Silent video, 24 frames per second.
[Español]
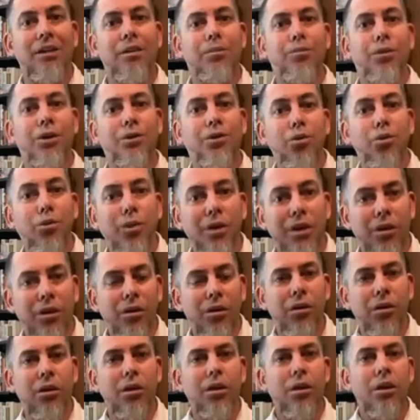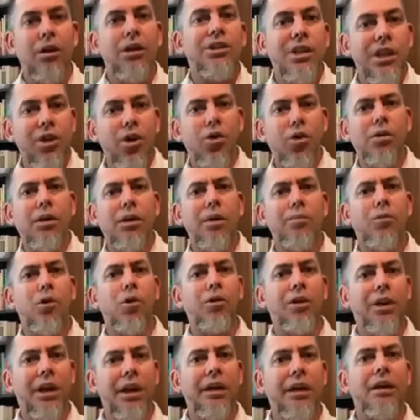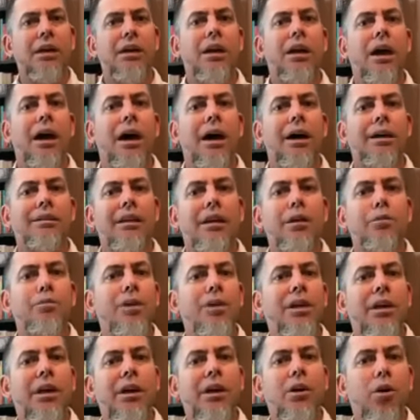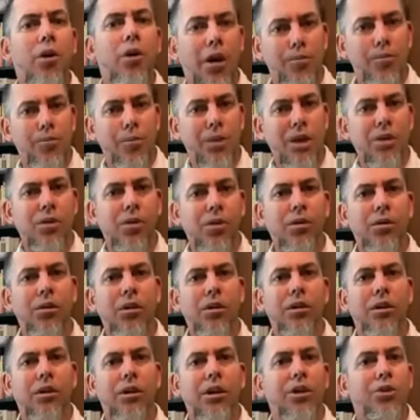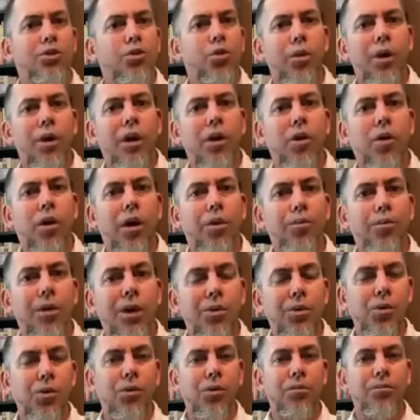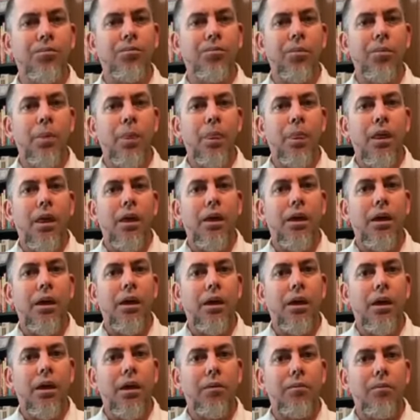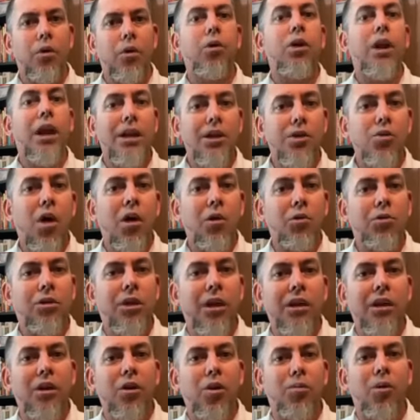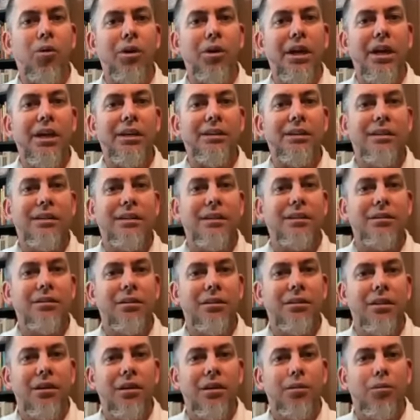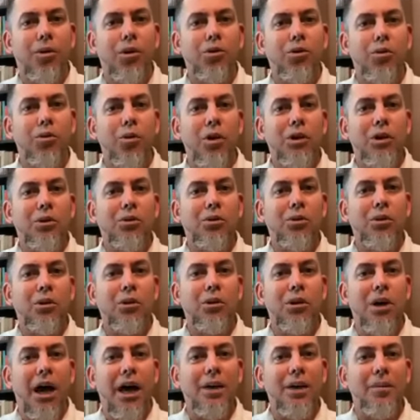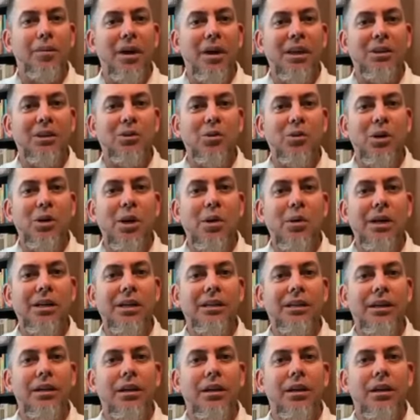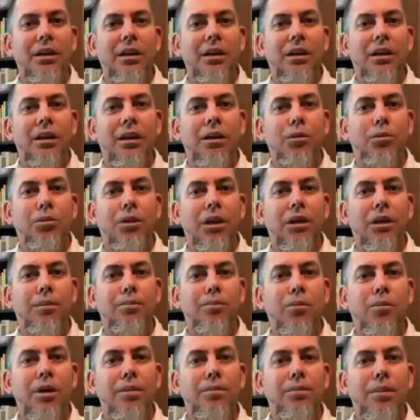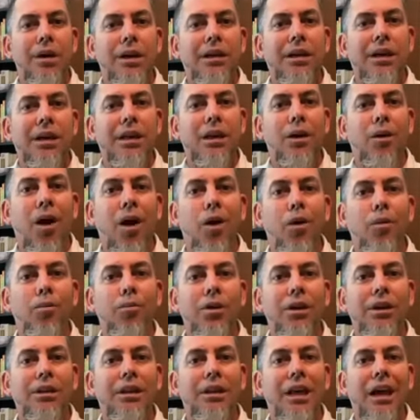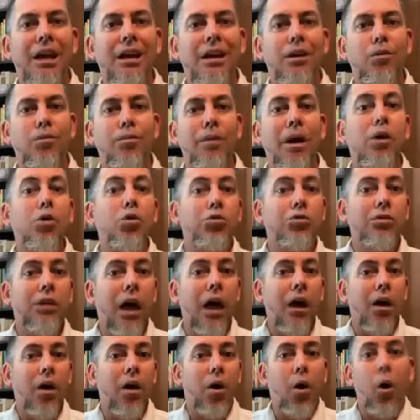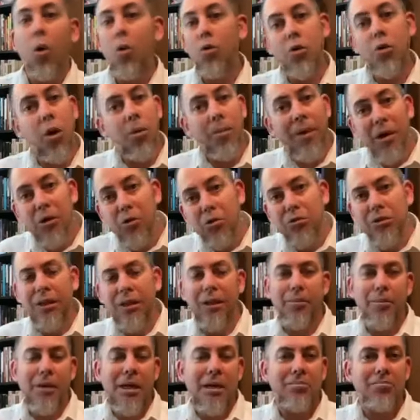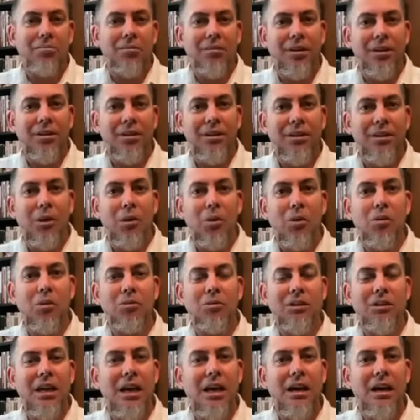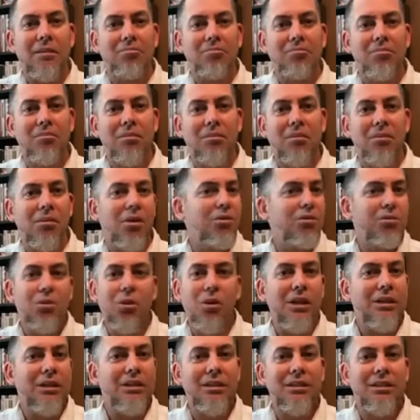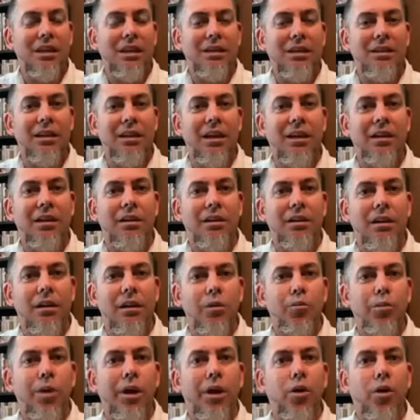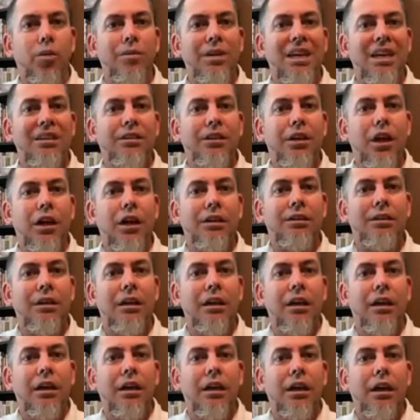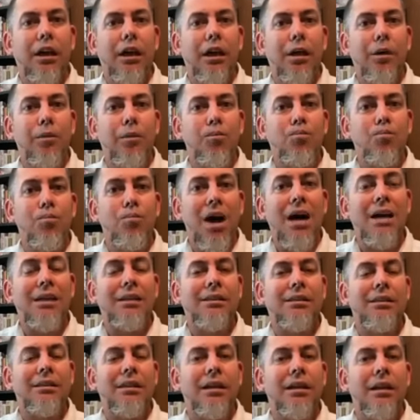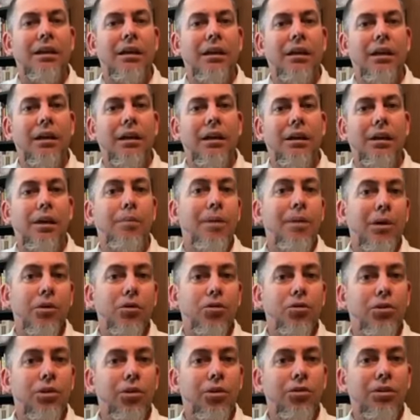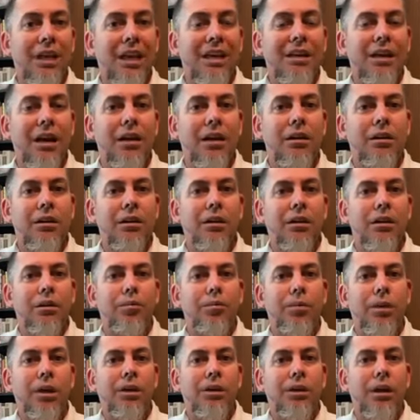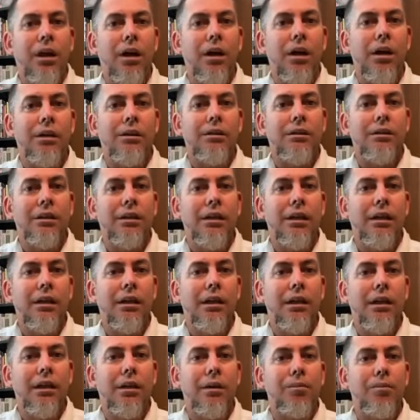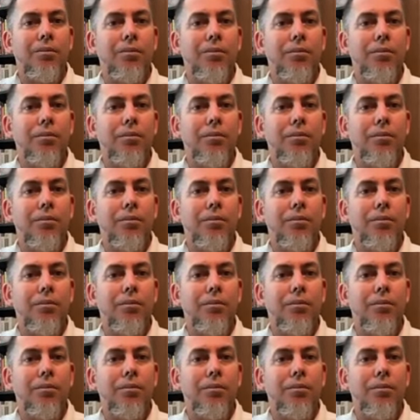y después subirlos, sino que podré hacer videos en vivo y subirlos en vivo. Eh, con la ayuda de ustedes lo podré hacer. Por supuesto, además de suscribirse, ustedes pueden ver que debajo pueden darle un me gusta o un no me gusta también, según sea, con toda sinceridad. Pero mientras eh, más eh, repercusión tenga, mientras eh,